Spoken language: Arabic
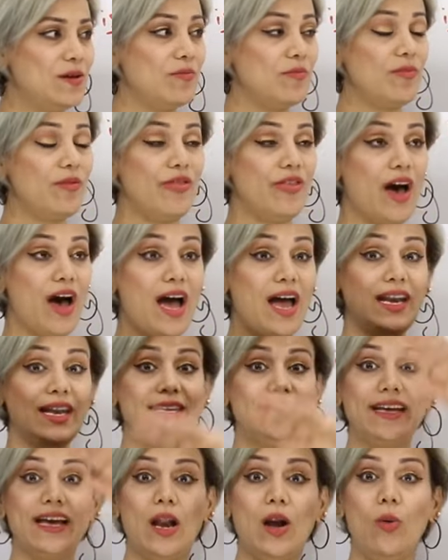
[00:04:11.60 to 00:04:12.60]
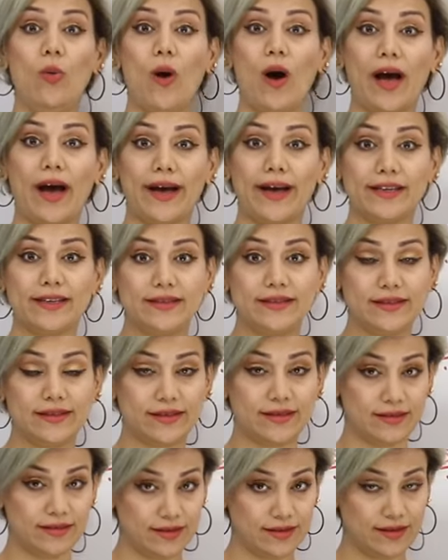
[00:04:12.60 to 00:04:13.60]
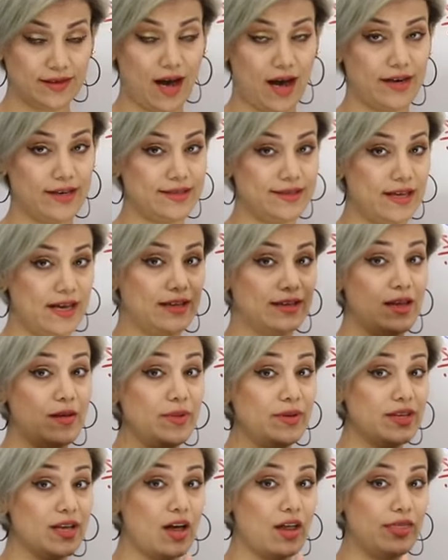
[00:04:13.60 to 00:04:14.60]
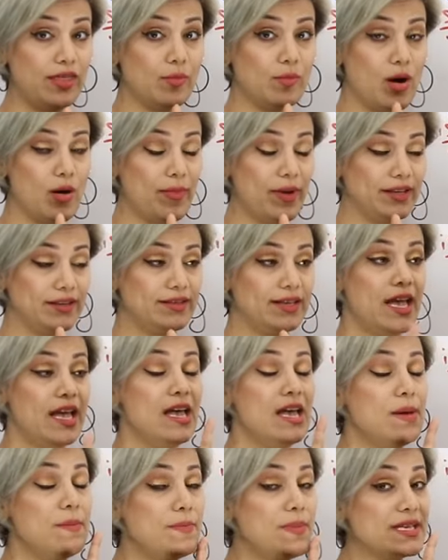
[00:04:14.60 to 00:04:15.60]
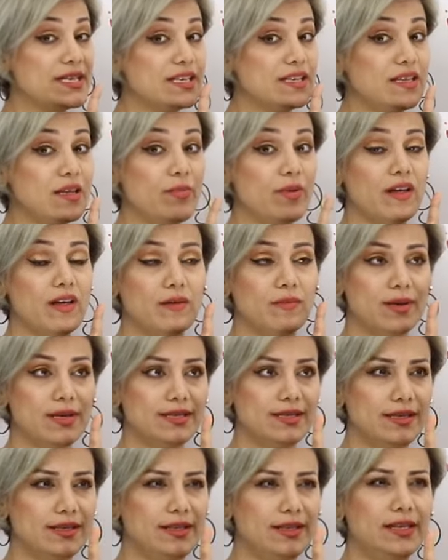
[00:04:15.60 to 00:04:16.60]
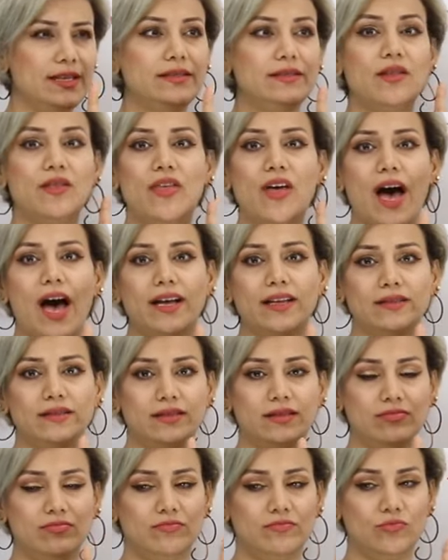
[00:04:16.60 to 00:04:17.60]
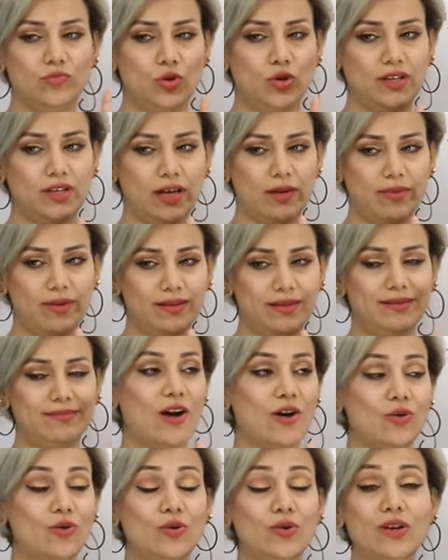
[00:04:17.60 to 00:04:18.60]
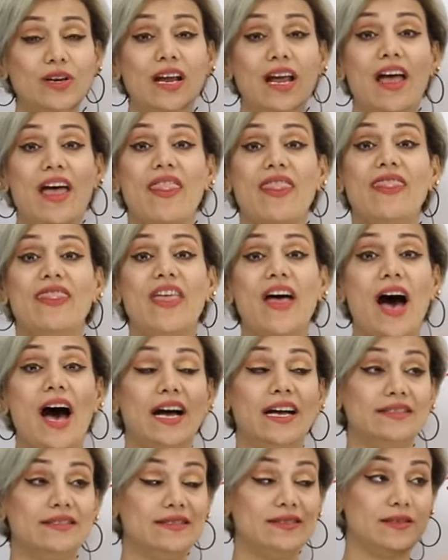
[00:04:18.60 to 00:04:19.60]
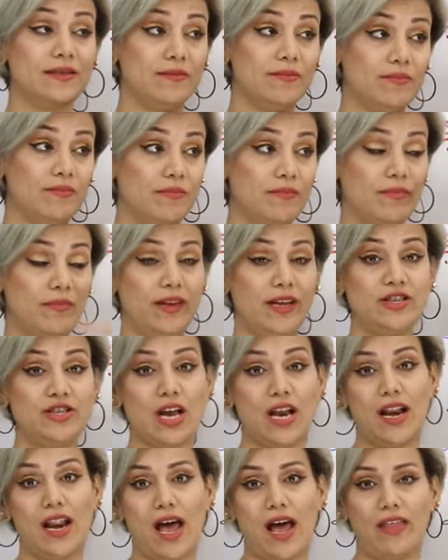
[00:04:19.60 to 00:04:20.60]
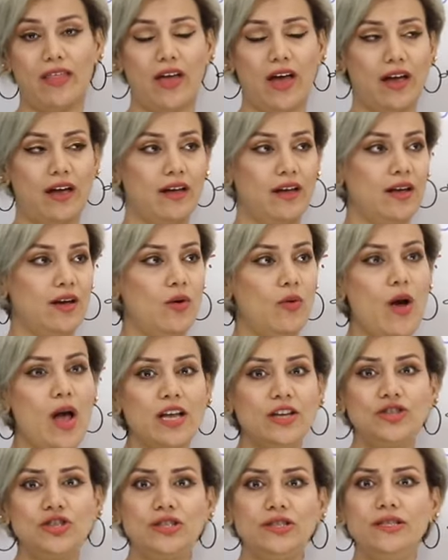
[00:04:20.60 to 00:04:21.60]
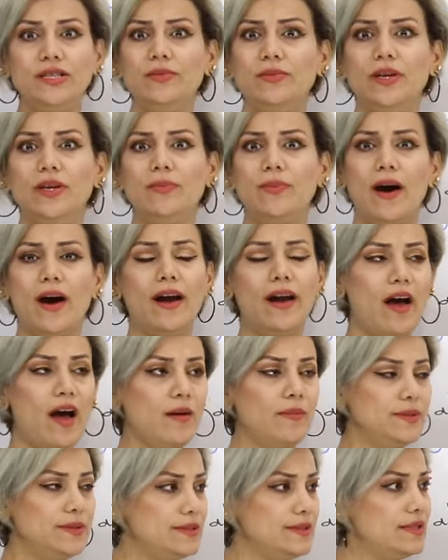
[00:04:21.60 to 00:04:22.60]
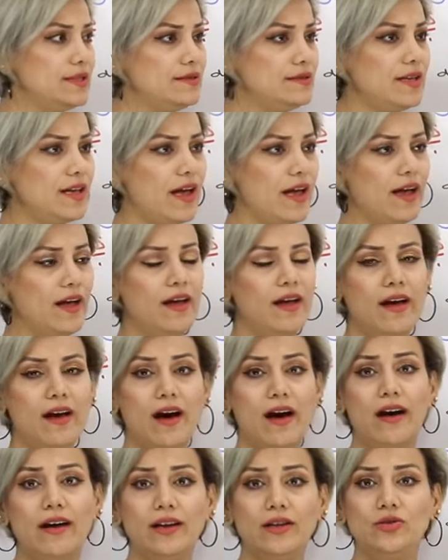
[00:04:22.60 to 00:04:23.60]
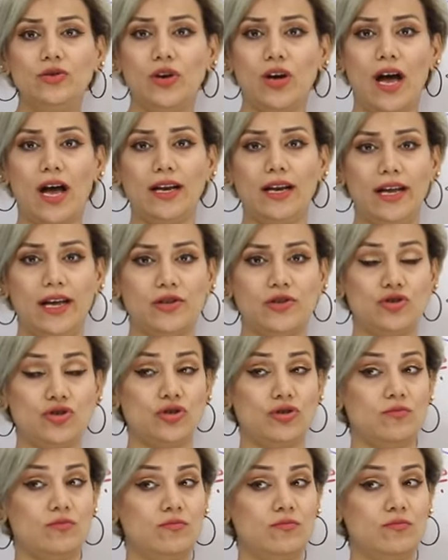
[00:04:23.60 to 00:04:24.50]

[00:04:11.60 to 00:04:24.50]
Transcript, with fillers: بذلك الوقت أنا استخدمت at the moment بس كتبت بس قلت that مو كتبت أقول that بذيك اللحظة وين كنتي من البارحة بالستة أنا أدق عليك